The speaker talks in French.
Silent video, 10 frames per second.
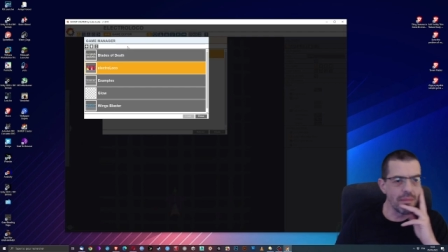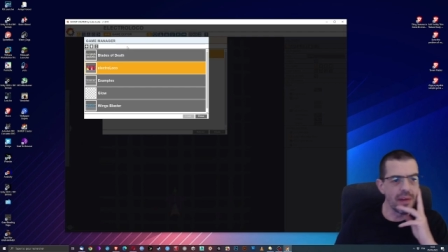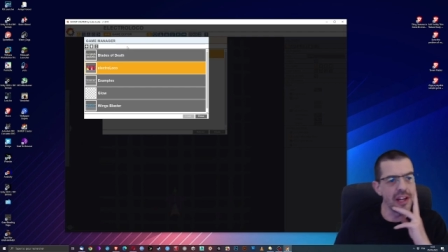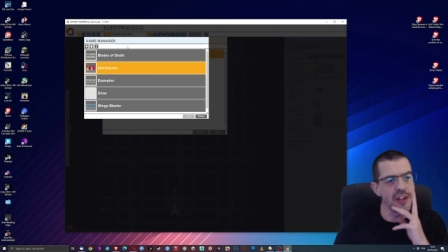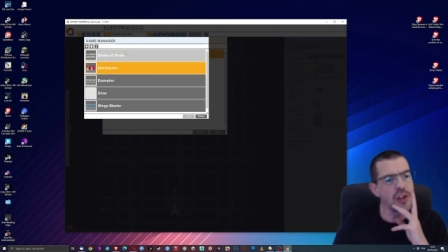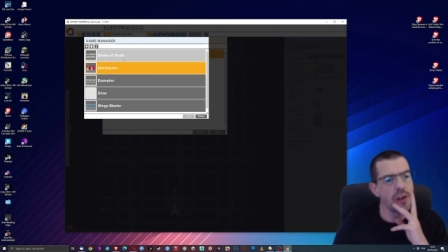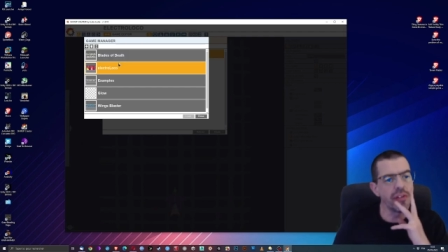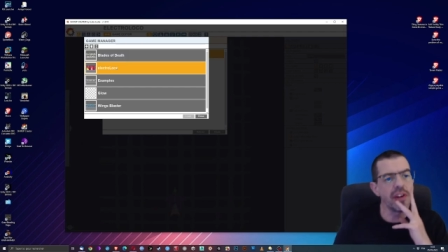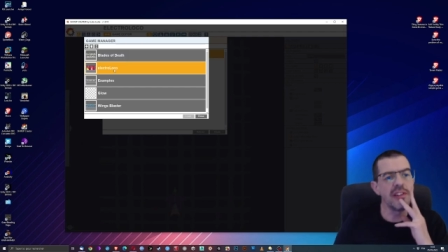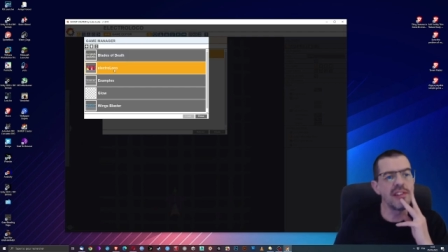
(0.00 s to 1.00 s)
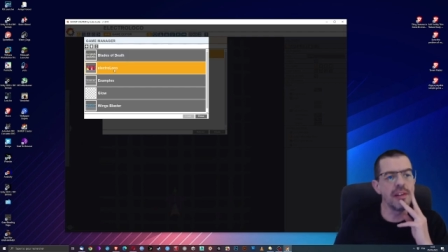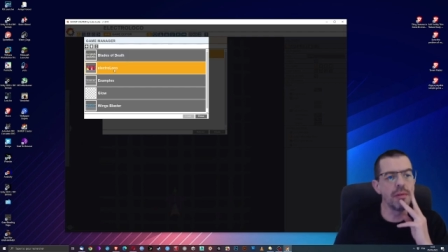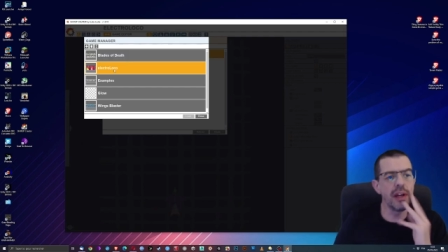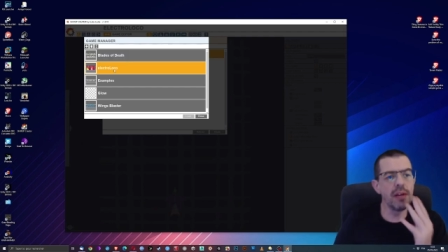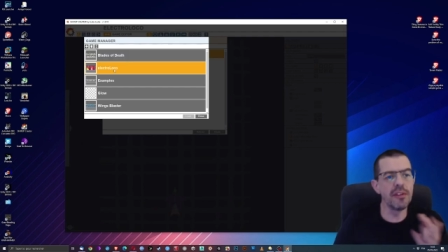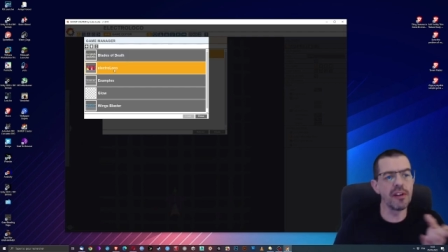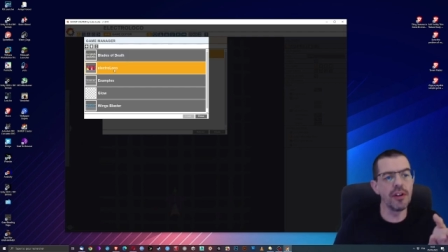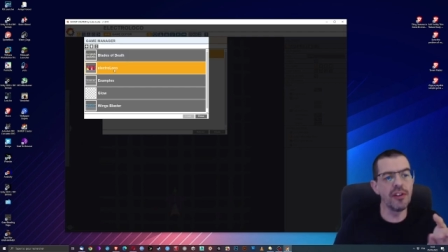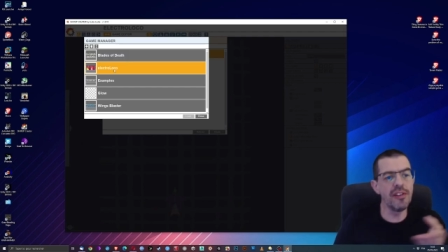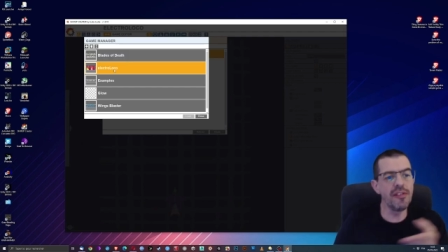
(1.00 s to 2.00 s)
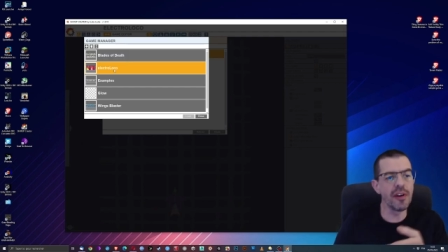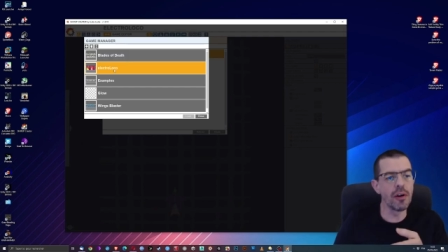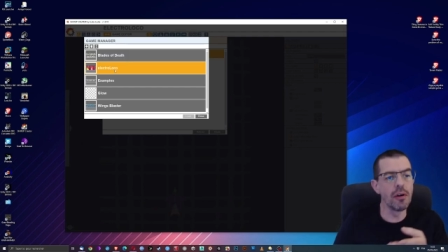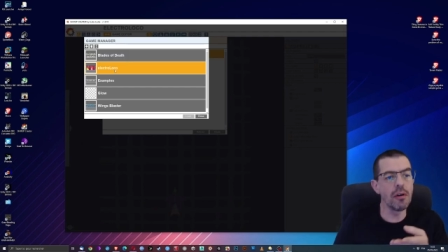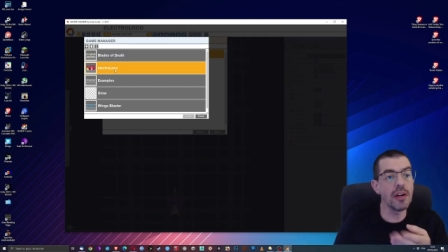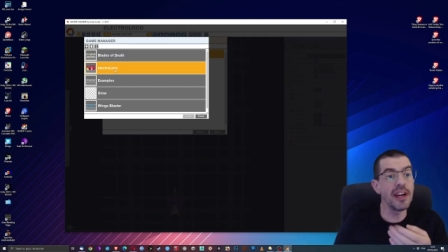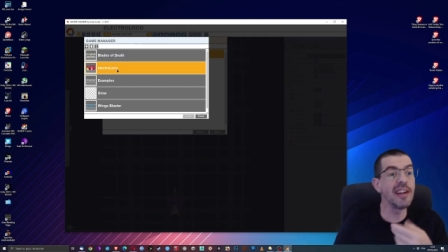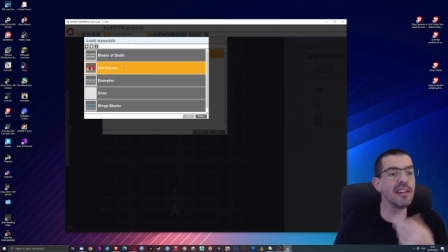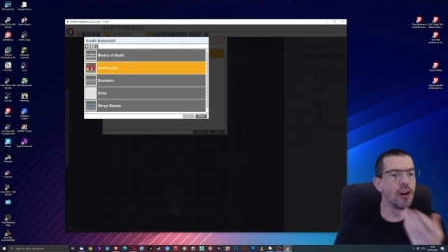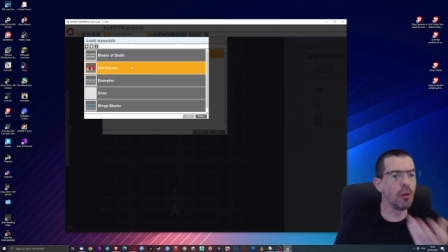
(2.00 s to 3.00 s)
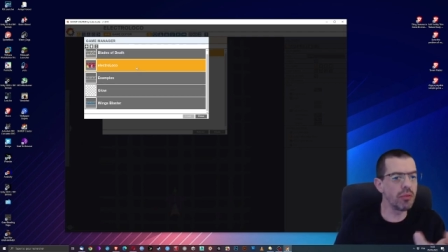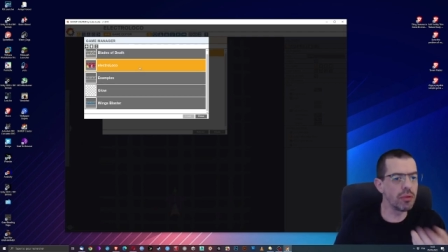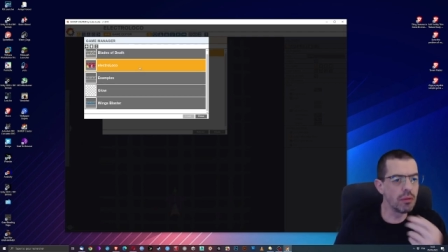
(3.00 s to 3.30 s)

Manager, en fait, ici, vous voyez, vous avez différents exemples